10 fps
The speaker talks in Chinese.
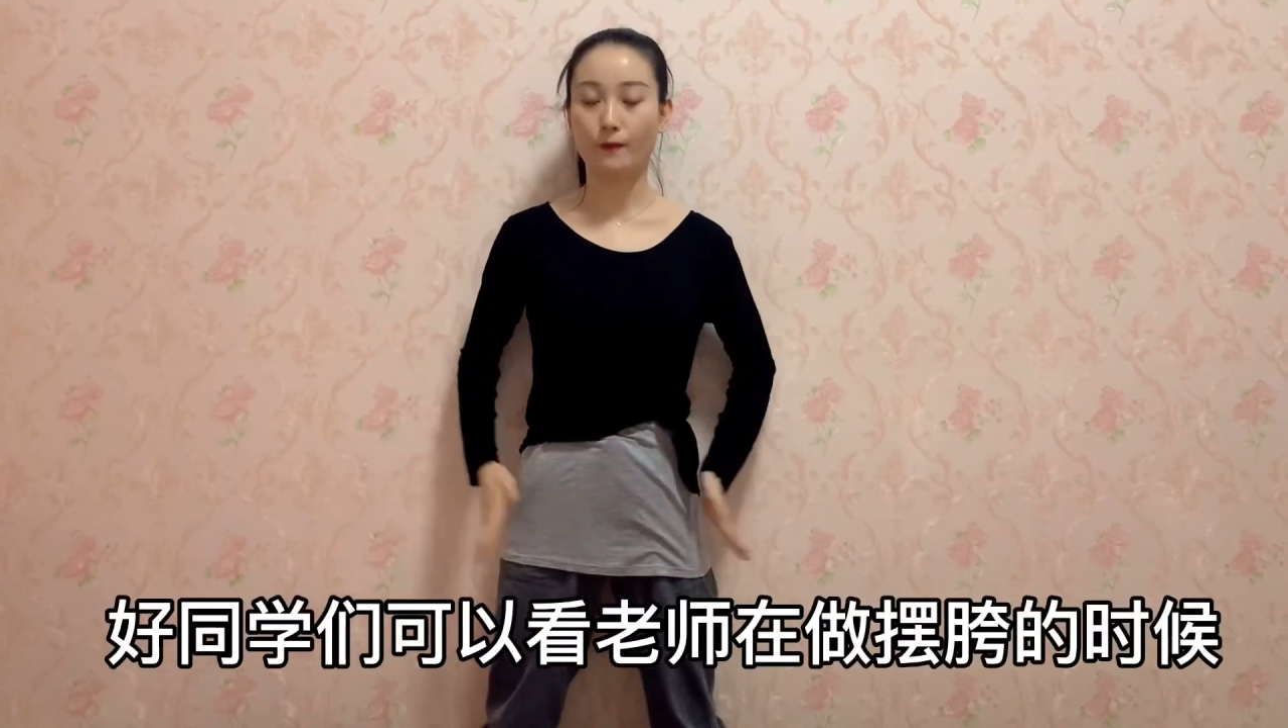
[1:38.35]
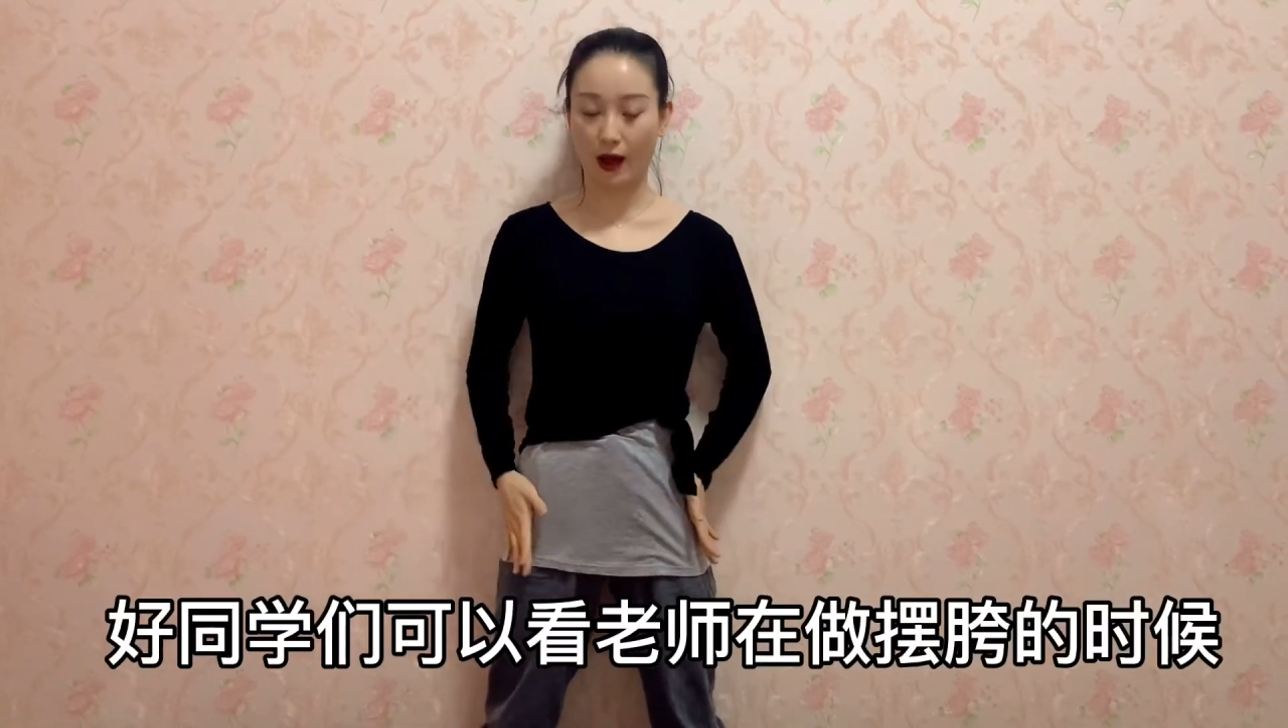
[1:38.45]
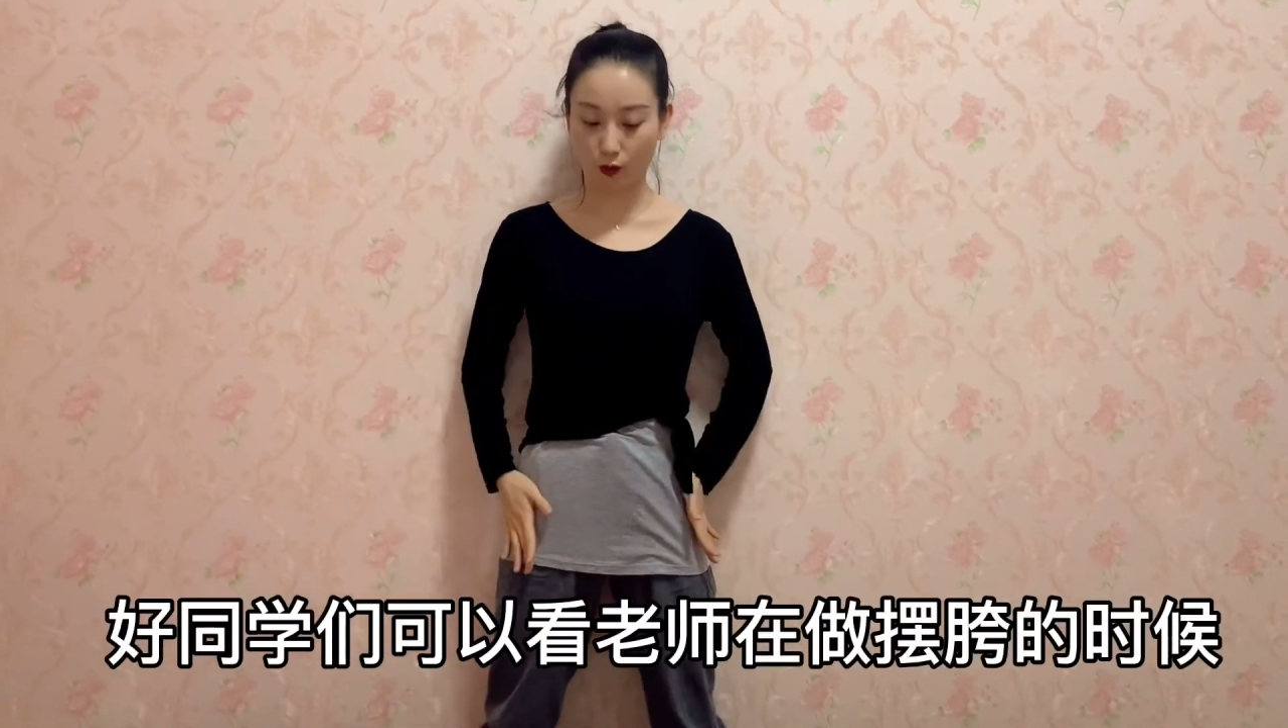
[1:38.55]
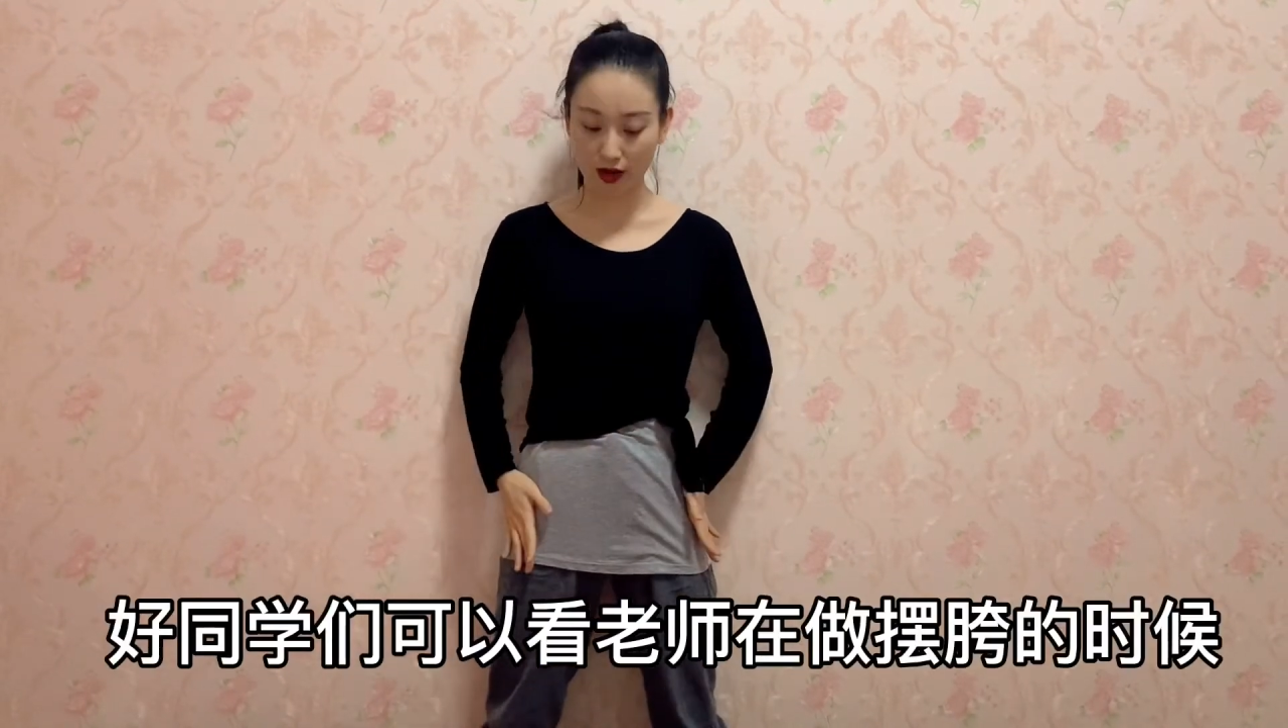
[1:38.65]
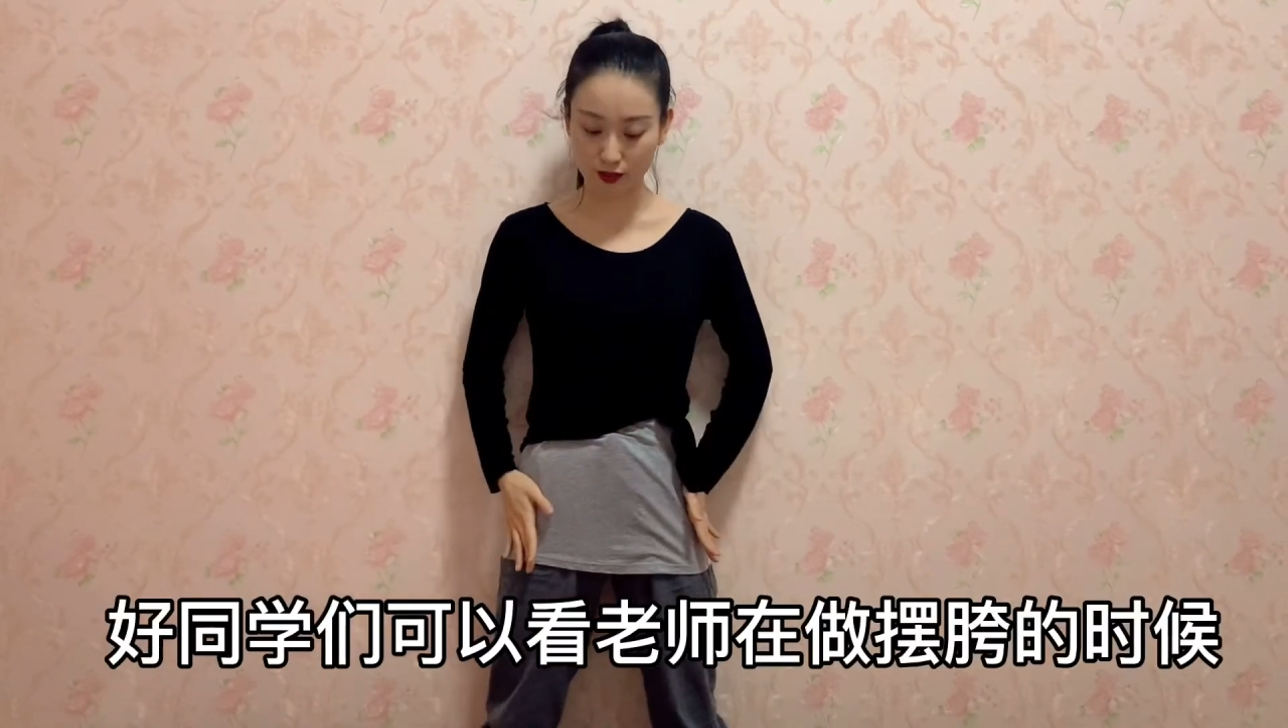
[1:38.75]

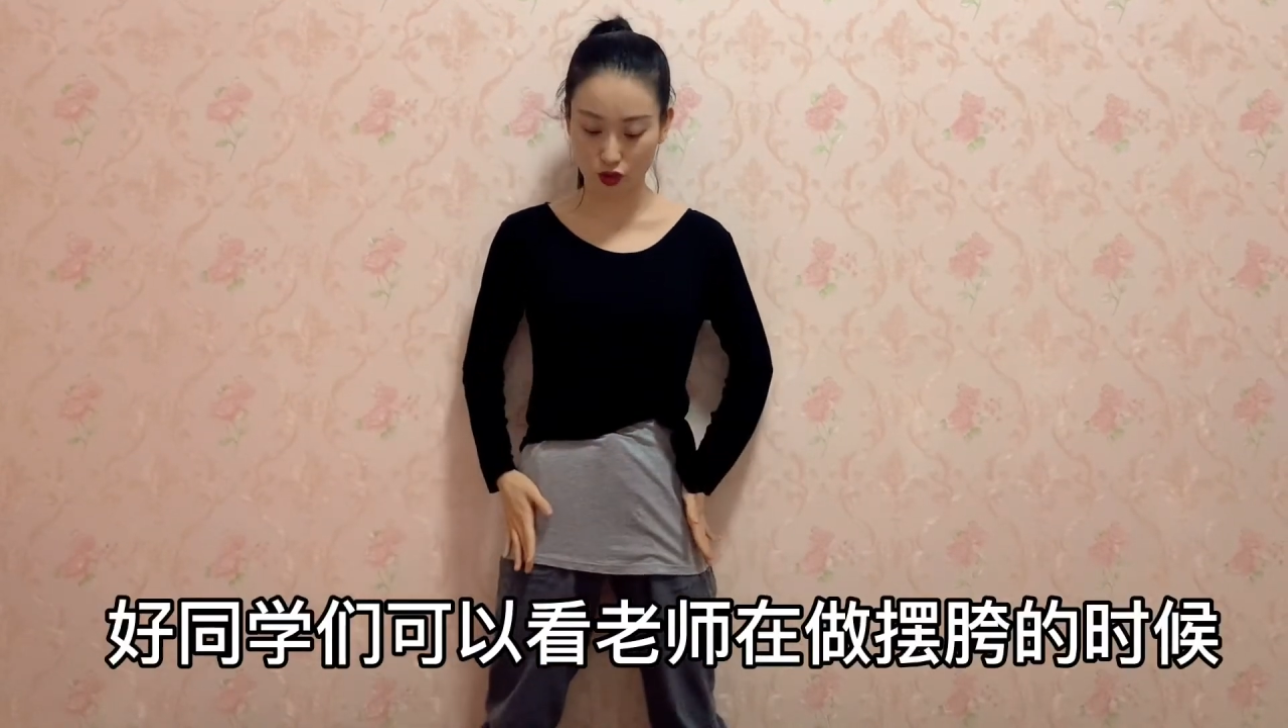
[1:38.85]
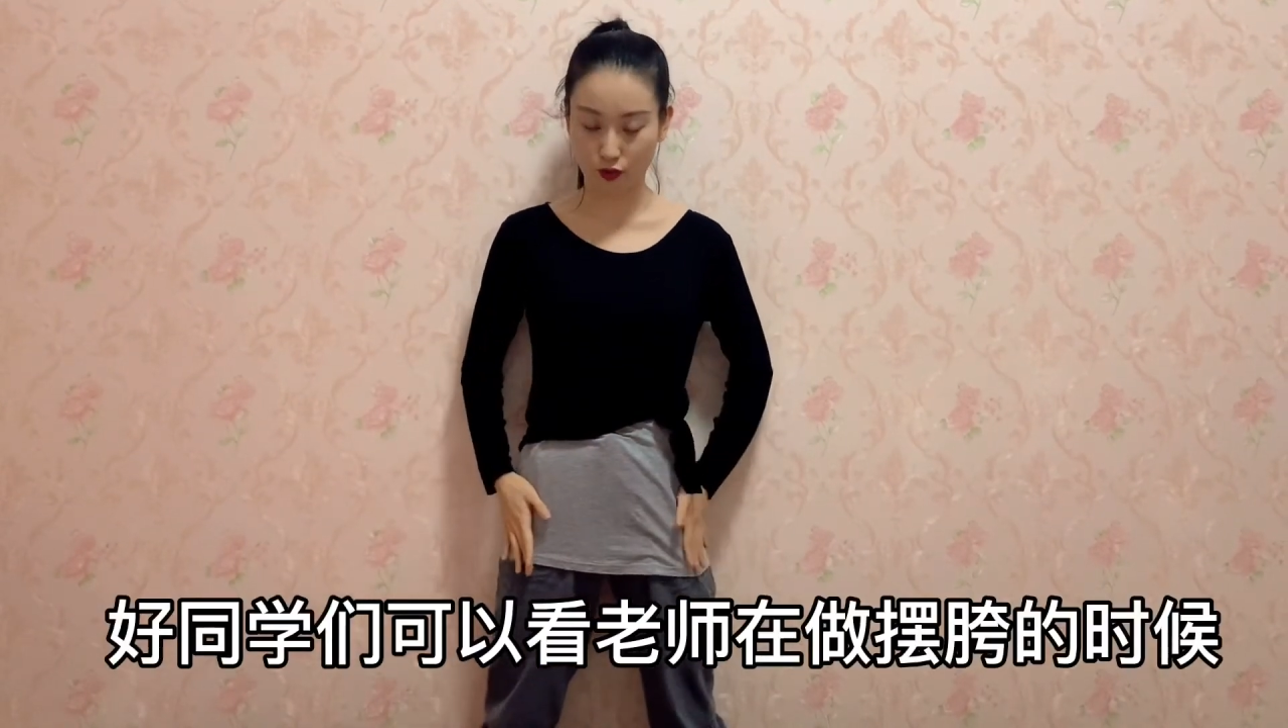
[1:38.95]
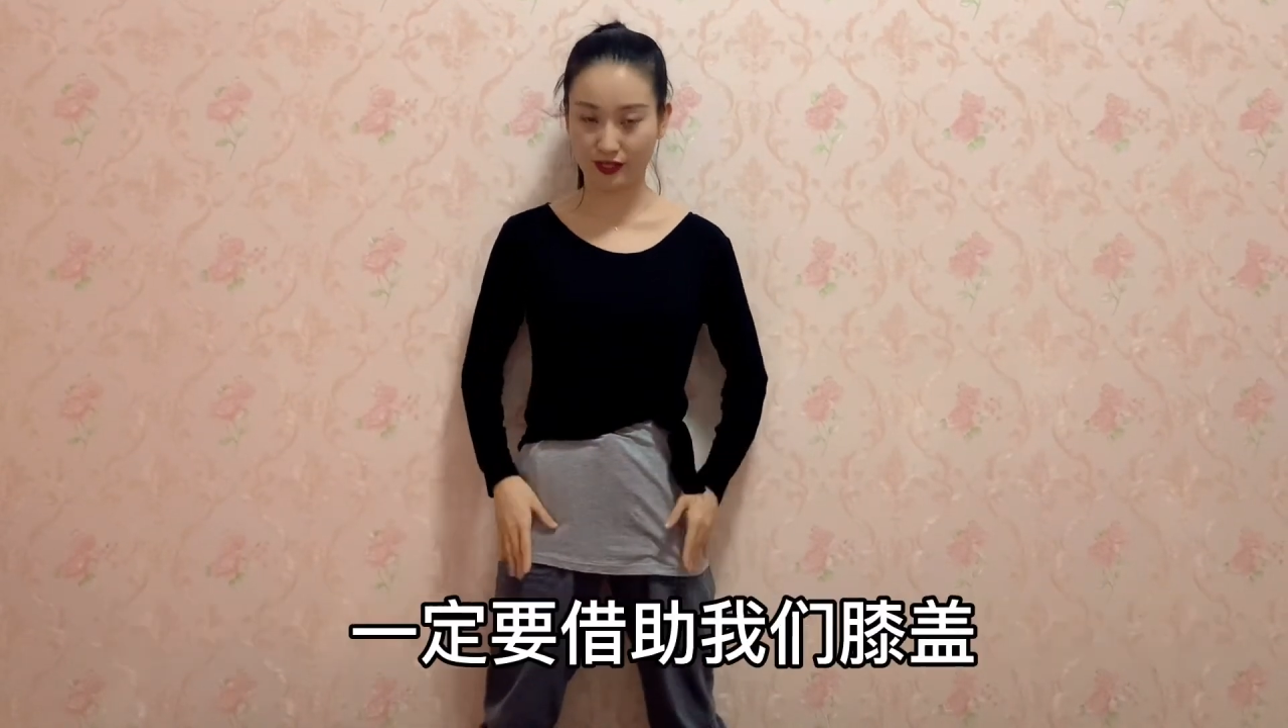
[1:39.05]
摆胯的时候，